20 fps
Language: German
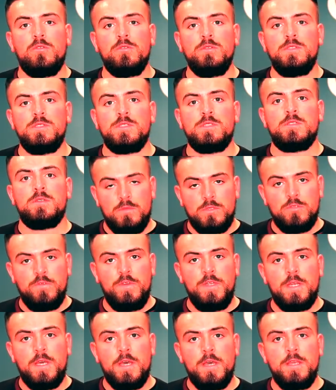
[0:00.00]
uns, so
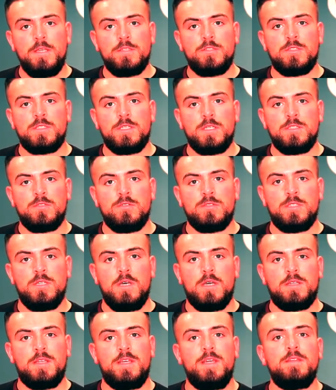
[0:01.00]
wie der Herr Jesus Christus
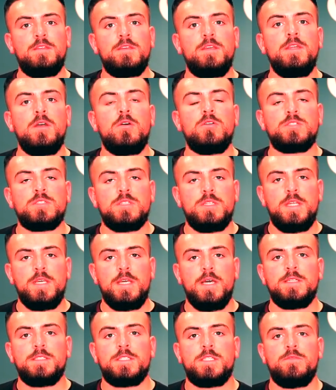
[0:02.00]
sagt, geht hinaus in die
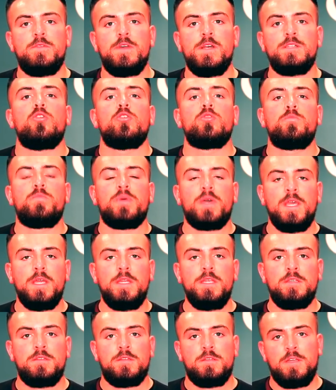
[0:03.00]
ganze Welt und
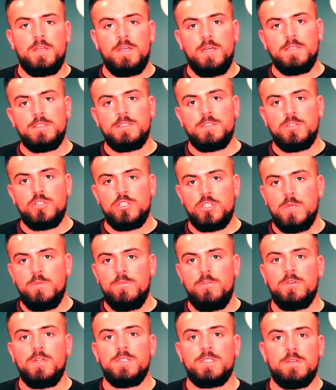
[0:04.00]
predigt der ganzen
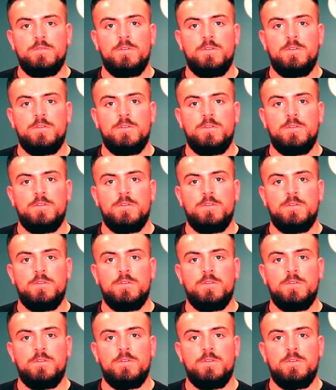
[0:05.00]
Schöpfung das